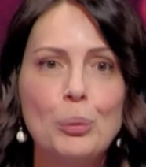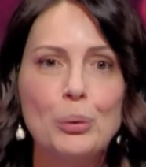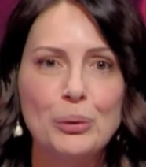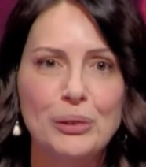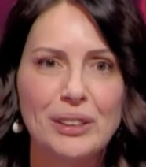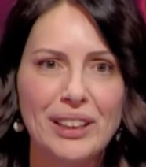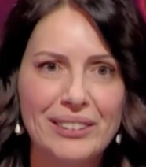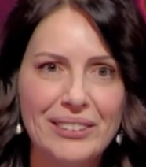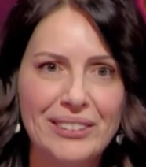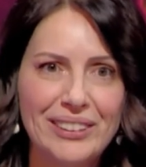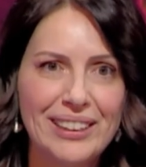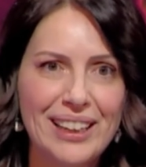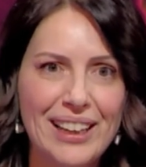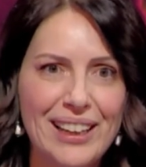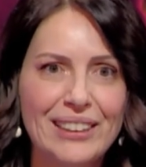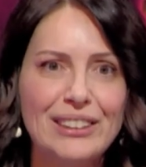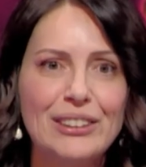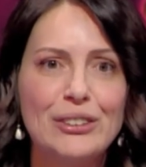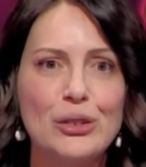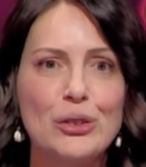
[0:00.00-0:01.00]
puntando in
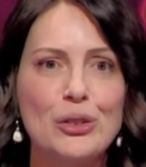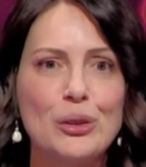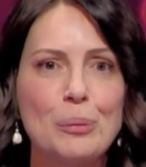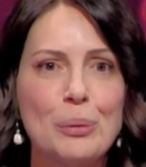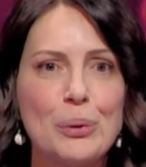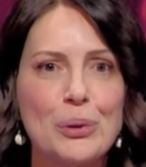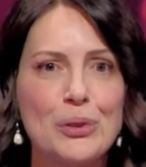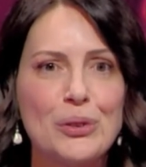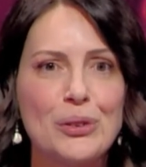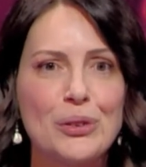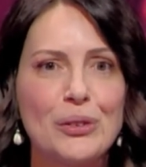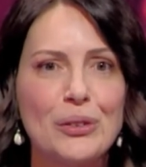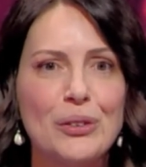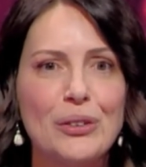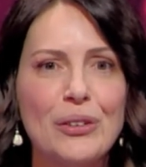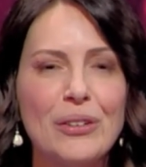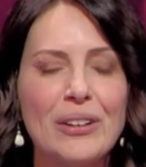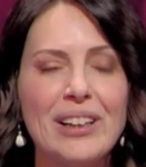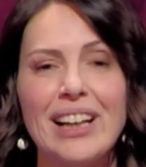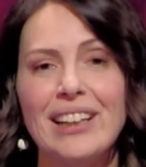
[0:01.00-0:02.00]
alto, si
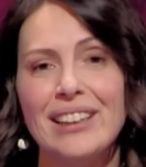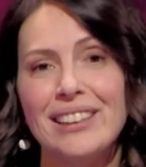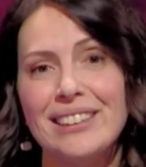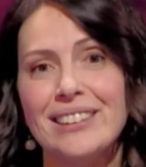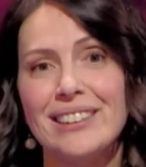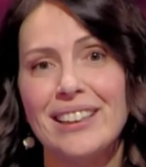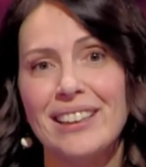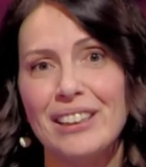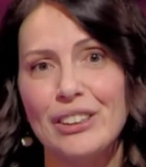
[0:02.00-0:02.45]
possono realizzare i